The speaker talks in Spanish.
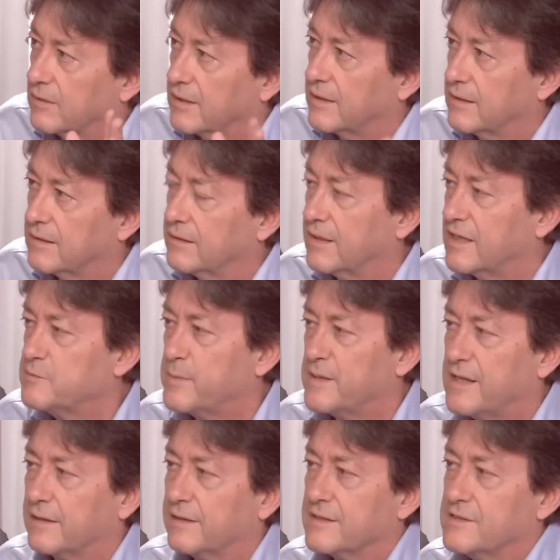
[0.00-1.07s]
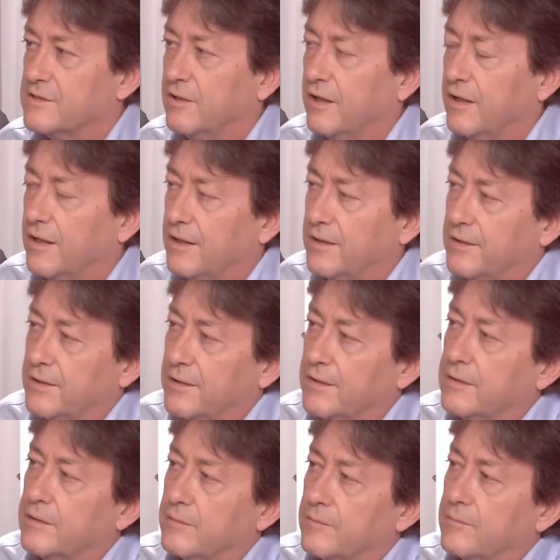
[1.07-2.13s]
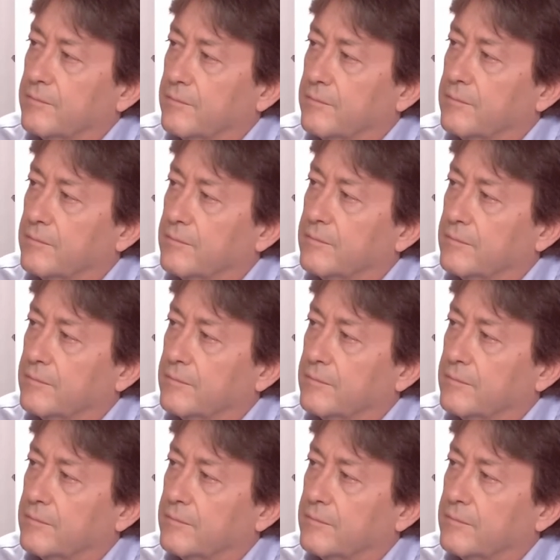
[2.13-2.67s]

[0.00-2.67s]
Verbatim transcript: Yo creo que muy poca gente conocía la piñata,